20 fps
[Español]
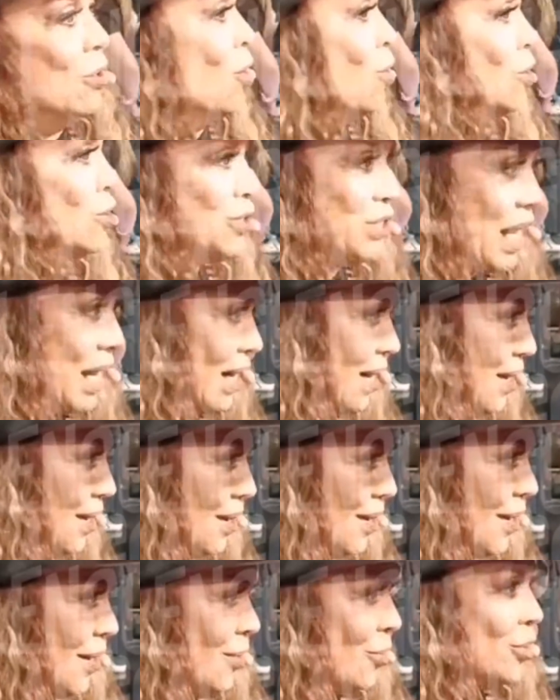no nos sale,
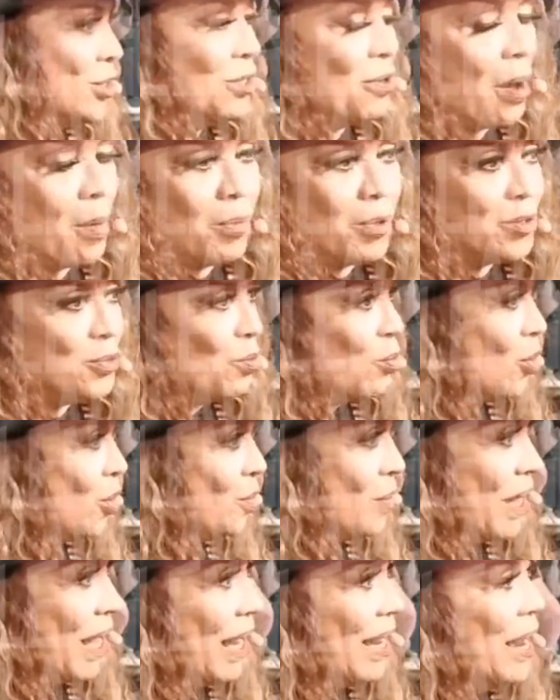nos llevamos
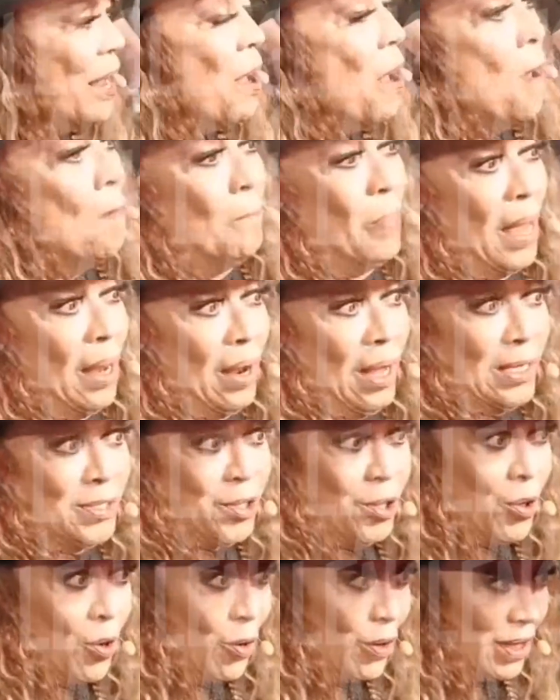muy bien, pero
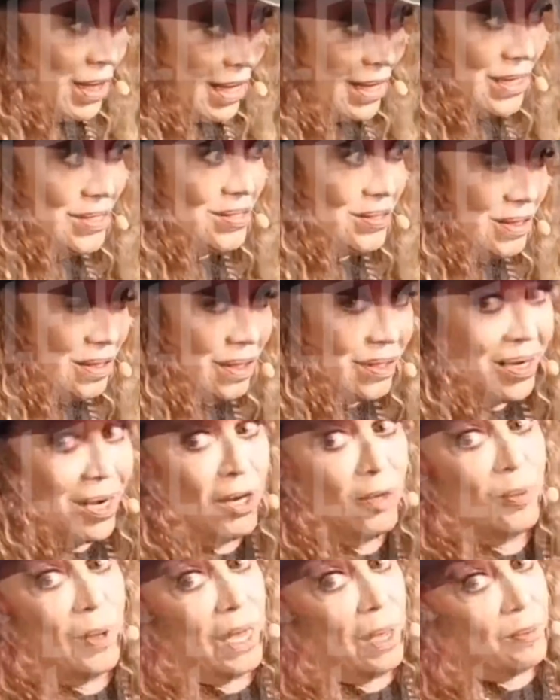eso no quiere decir
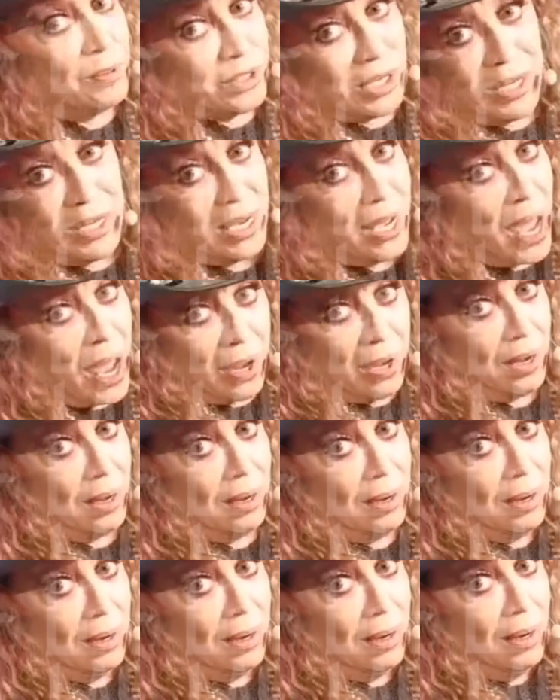que nos vayamos a
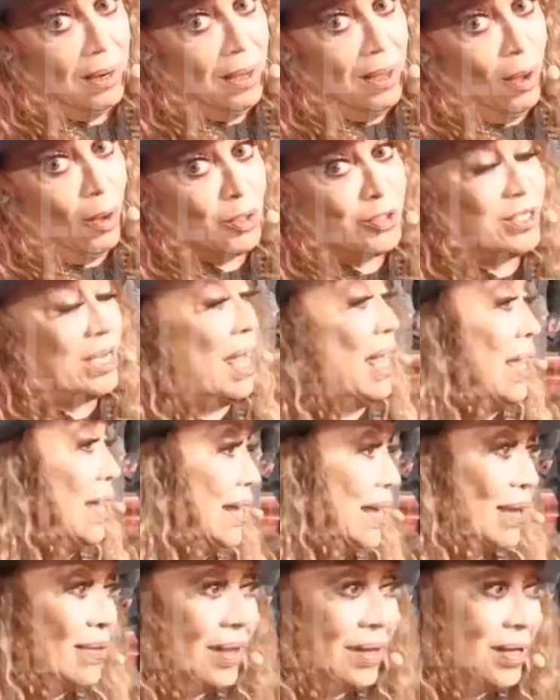dejar. O
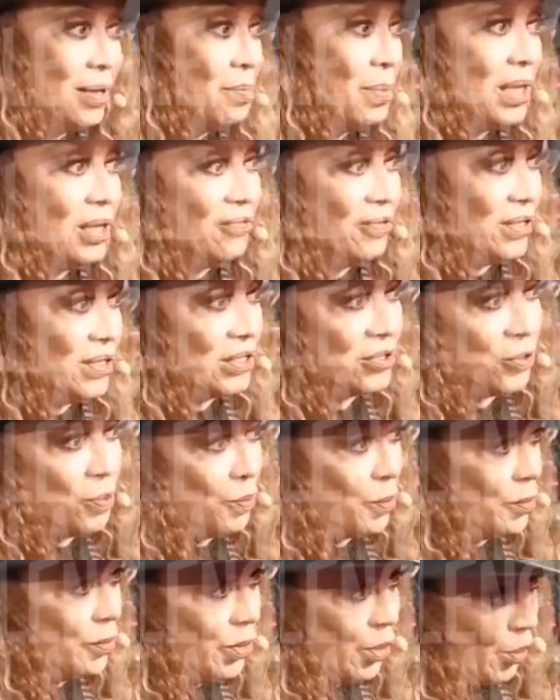sea, cada quien va a defender
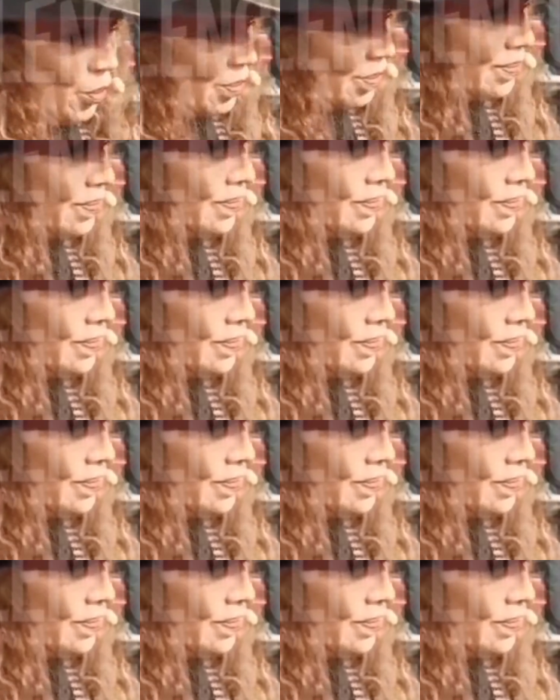su punto. Y